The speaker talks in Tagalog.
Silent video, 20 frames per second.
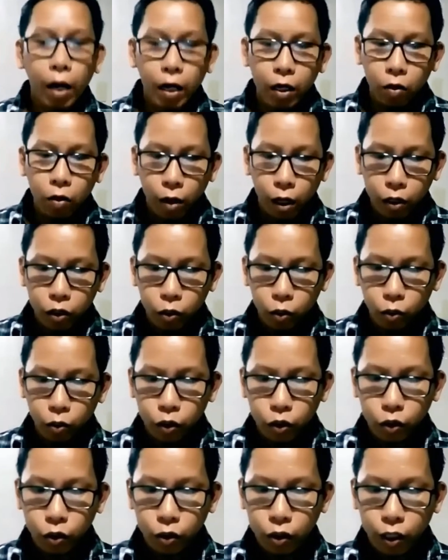Panginoong
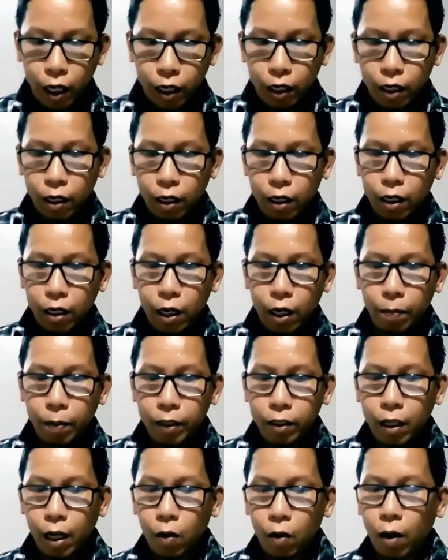Yesus ng
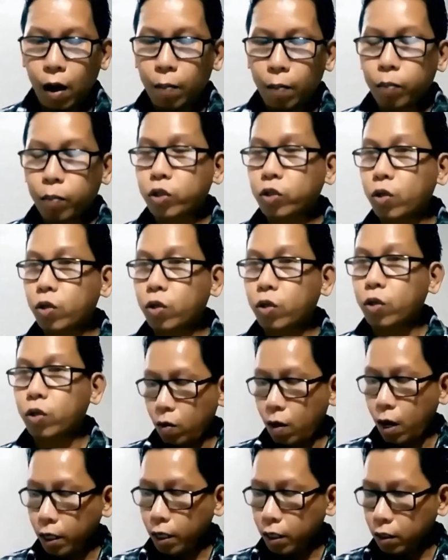labindalawang apostol
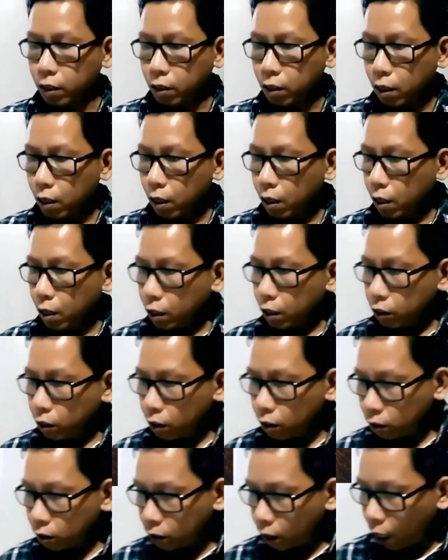kasi ito ay
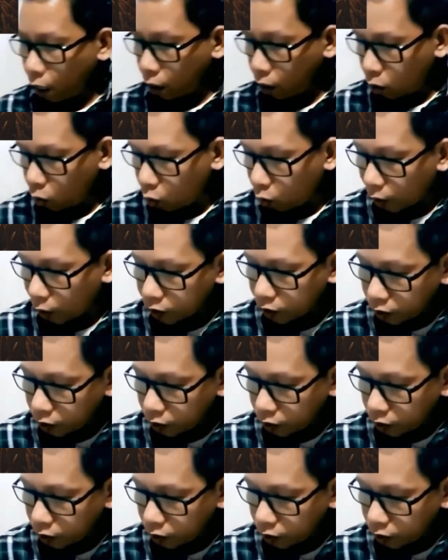sa Lucas